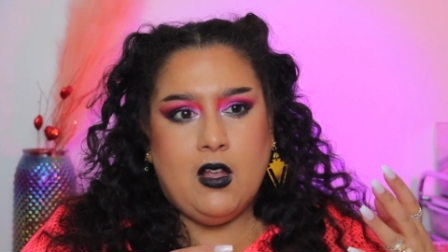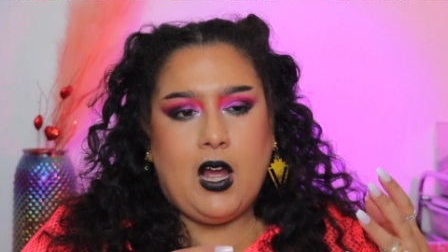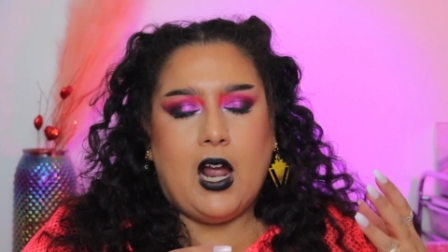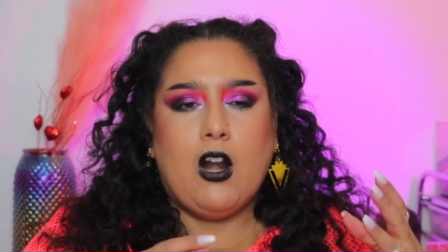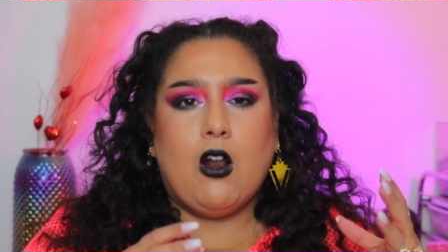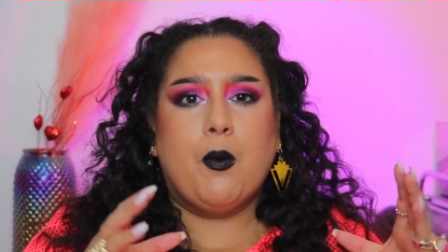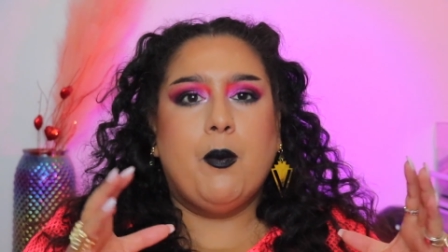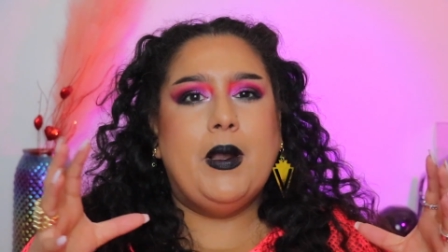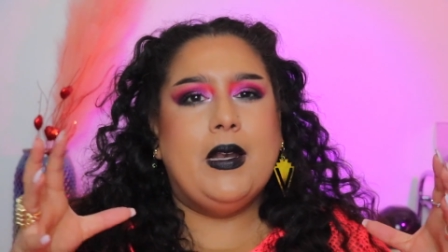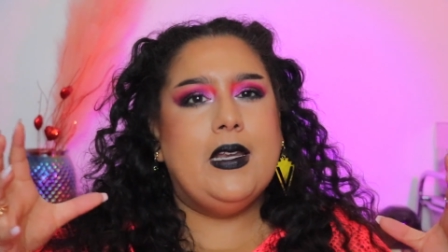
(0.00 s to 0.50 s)

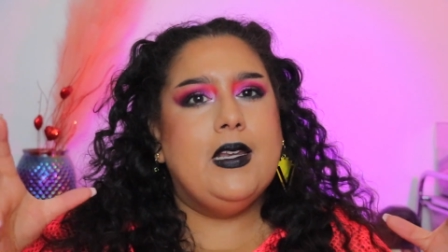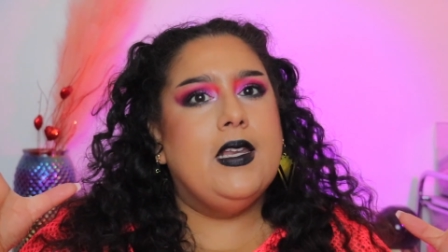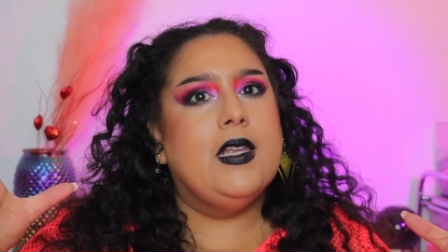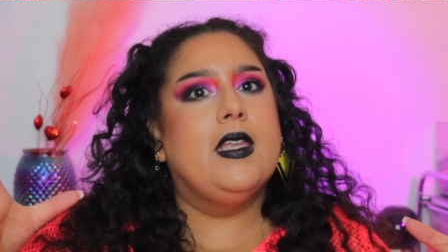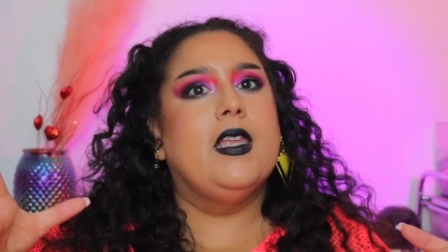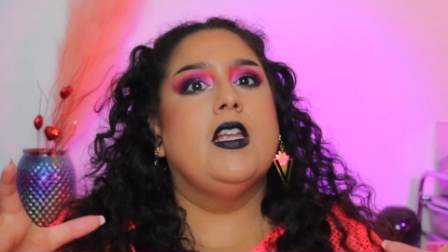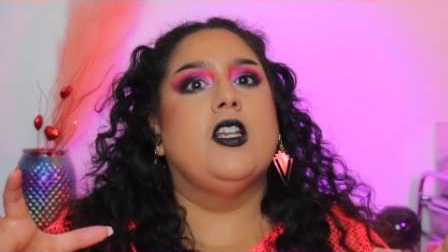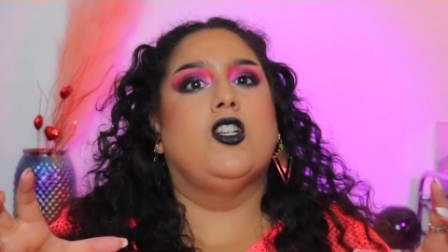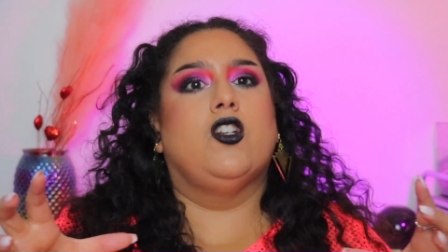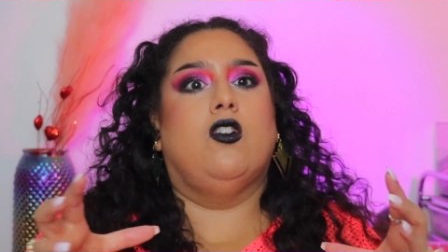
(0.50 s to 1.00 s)
alors pas les
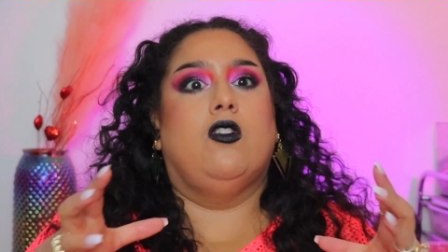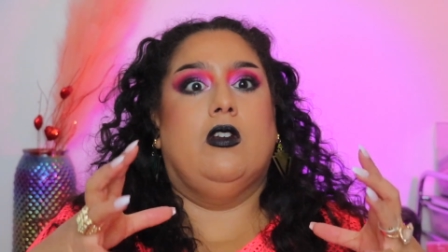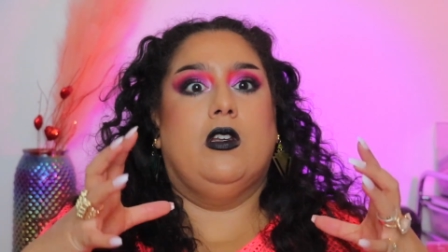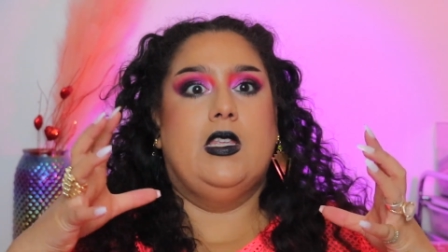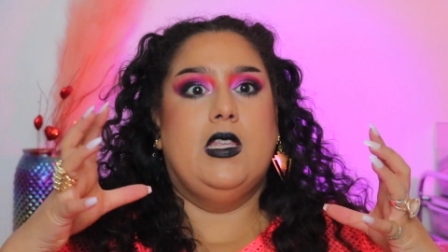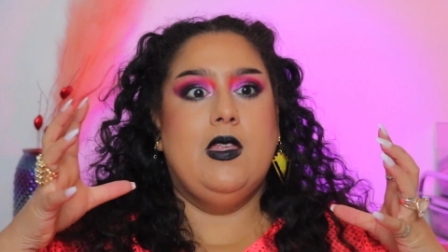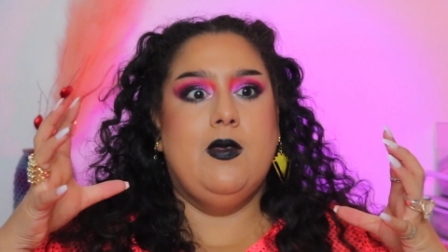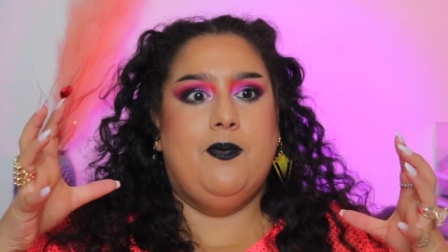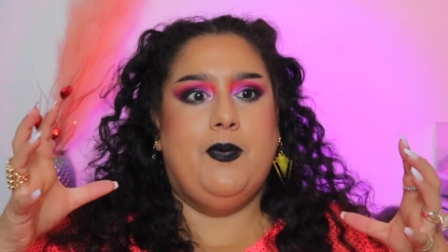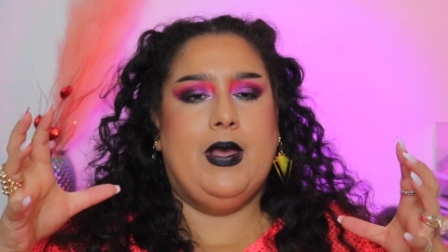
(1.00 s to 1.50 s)
leggings genre
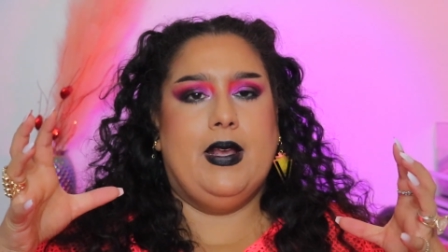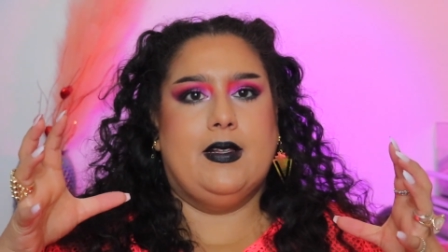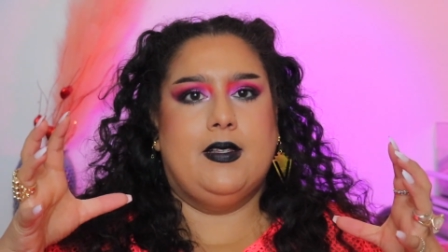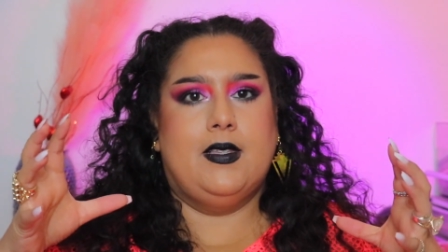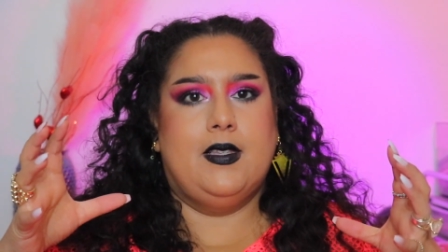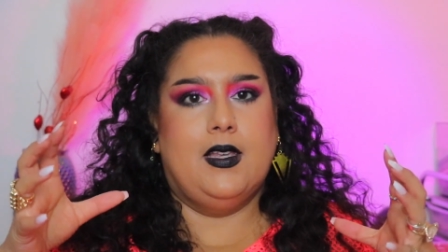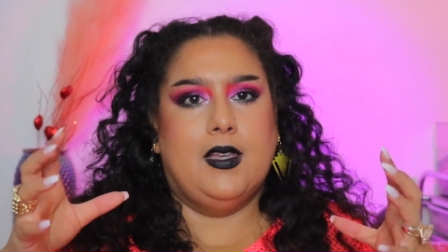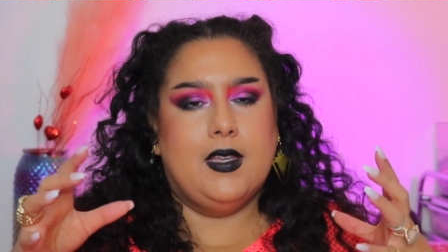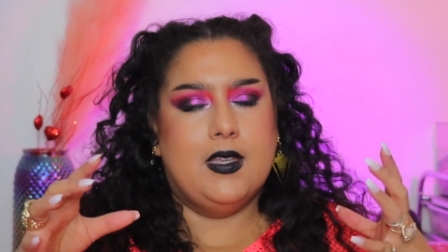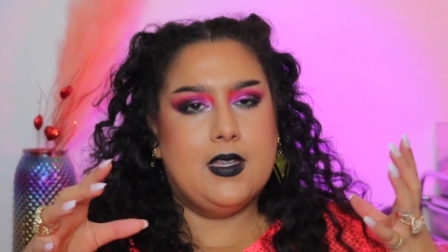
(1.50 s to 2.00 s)
hyper
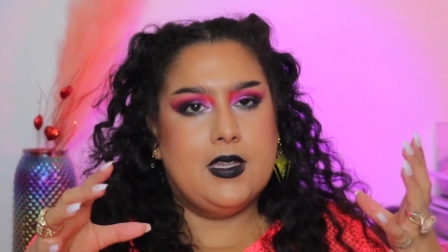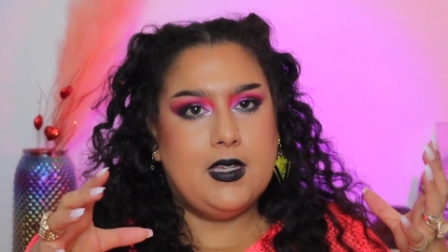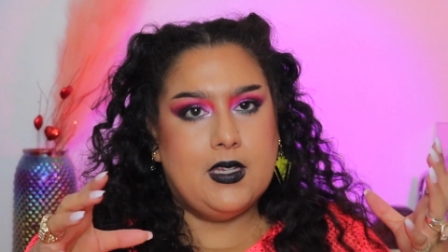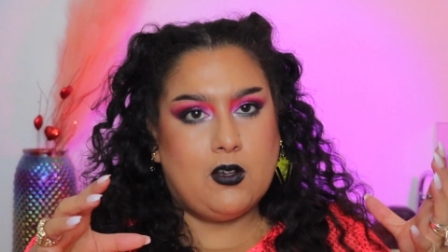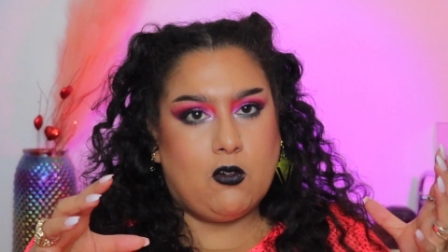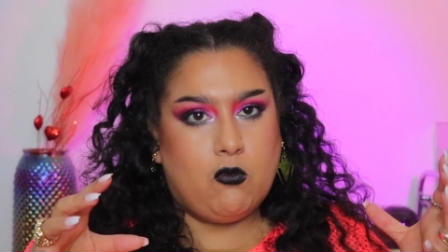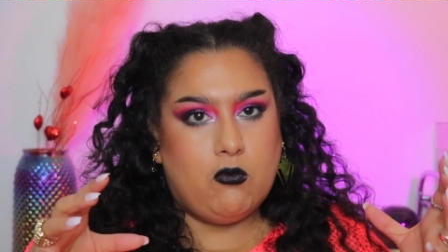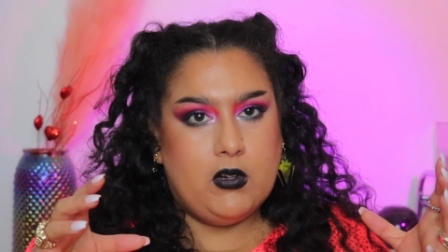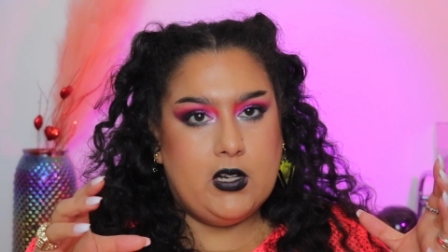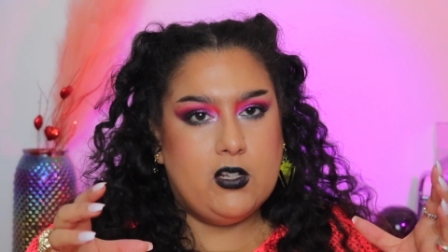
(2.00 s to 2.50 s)
serrés qui
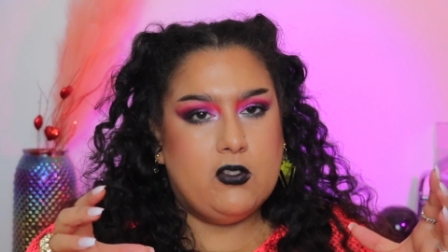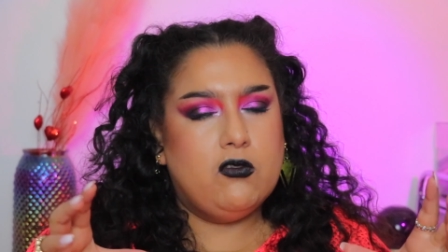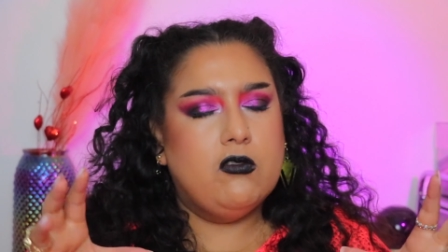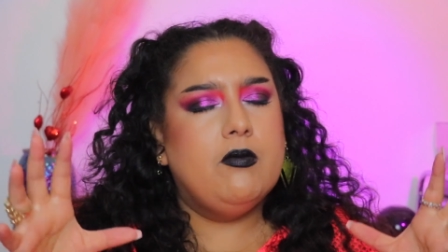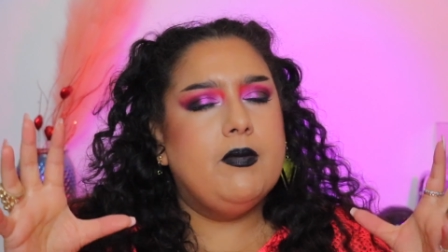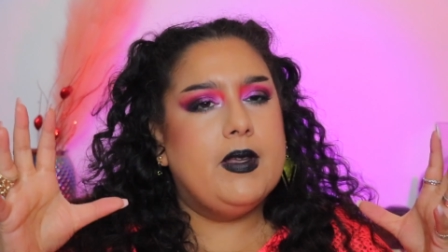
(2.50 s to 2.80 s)
roulent et tout,